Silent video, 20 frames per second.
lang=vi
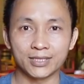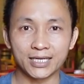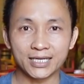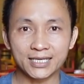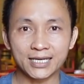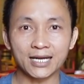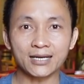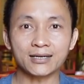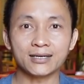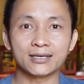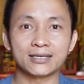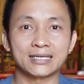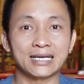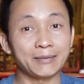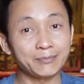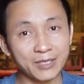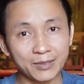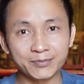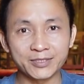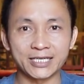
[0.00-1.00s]
ít nhất
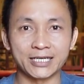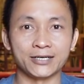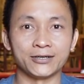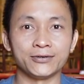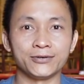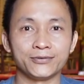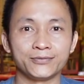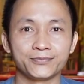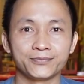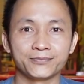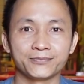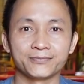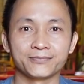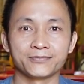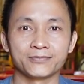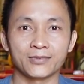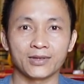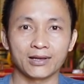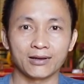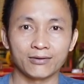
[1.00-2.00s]
500 triệu
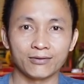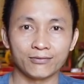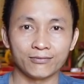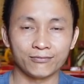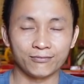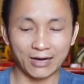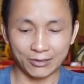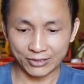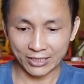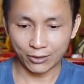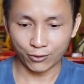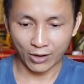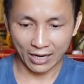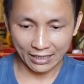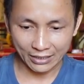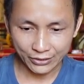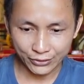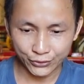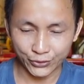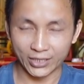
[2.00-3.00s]
vào tài
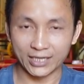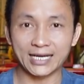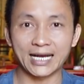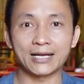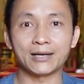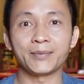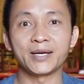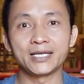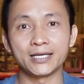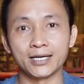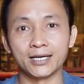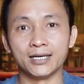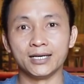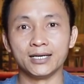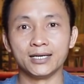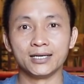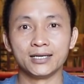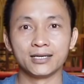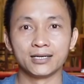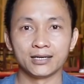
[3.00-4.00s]
khoản chuyển ngay bây giờ,
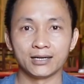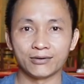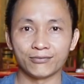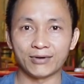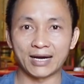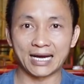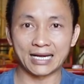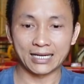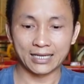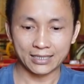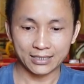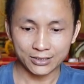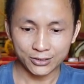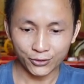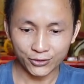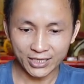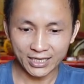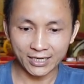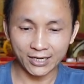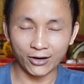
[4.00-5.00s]
và
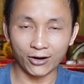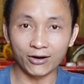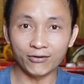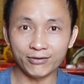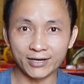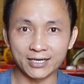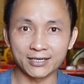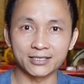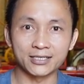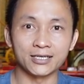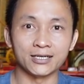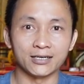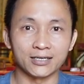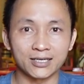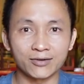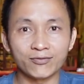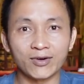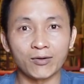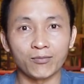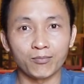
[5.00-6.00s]
số tiền đó phải được giữ
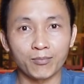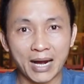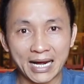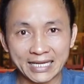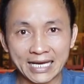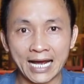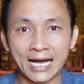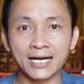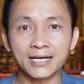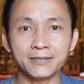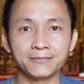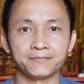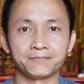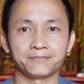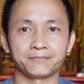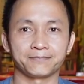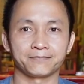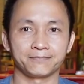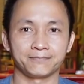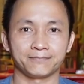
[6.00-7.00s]
trong vòng 3 tháng.
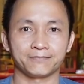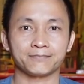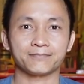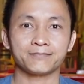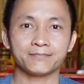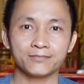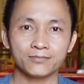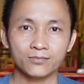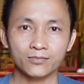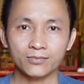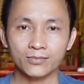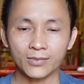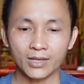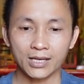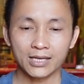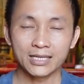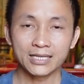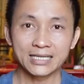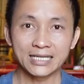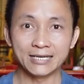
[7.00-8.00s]

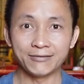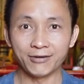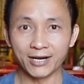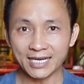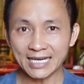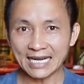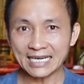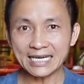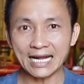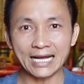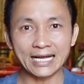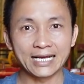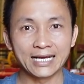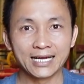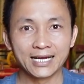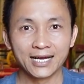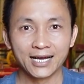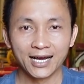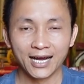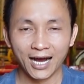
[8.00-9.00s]
Thì với cách này
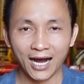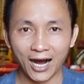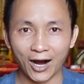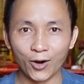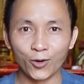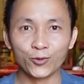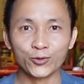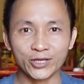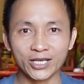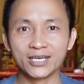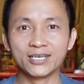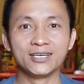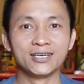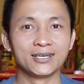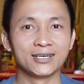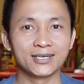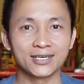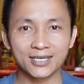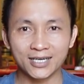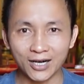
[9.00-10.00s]
hầu như
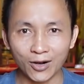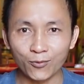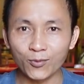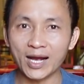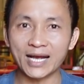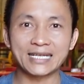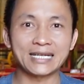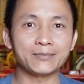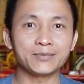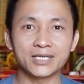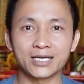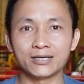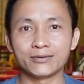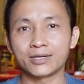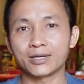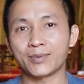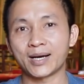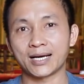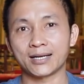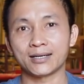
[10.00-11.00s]
không ai dám chơi
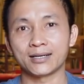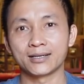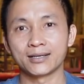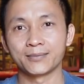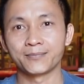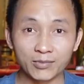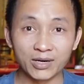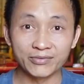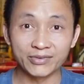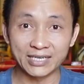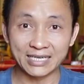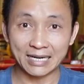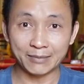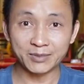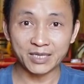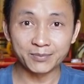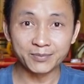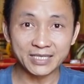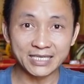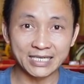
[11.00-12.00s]
với các bạn bởi vì
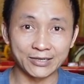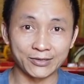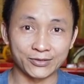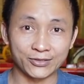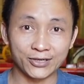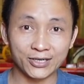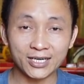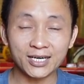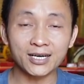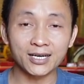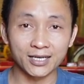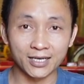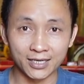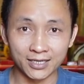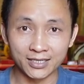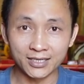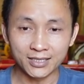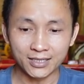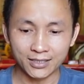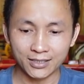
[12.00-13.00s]
500 triệu nó rất là
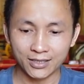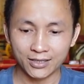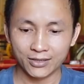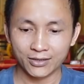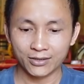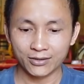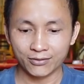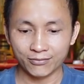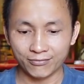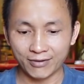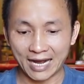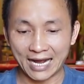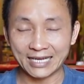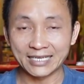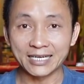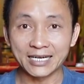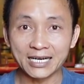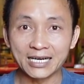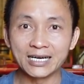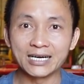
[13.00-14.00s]
lớn, và
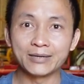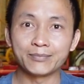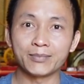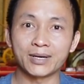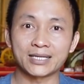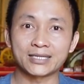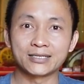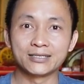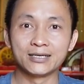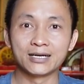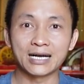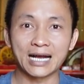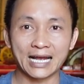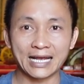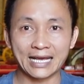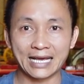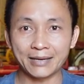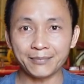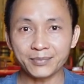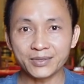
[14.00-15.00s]
những người mà thường
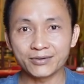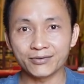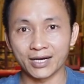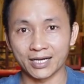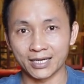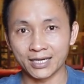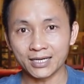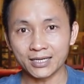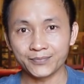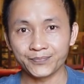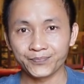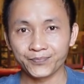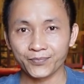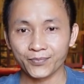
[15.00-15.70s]
hay ép như vậy á,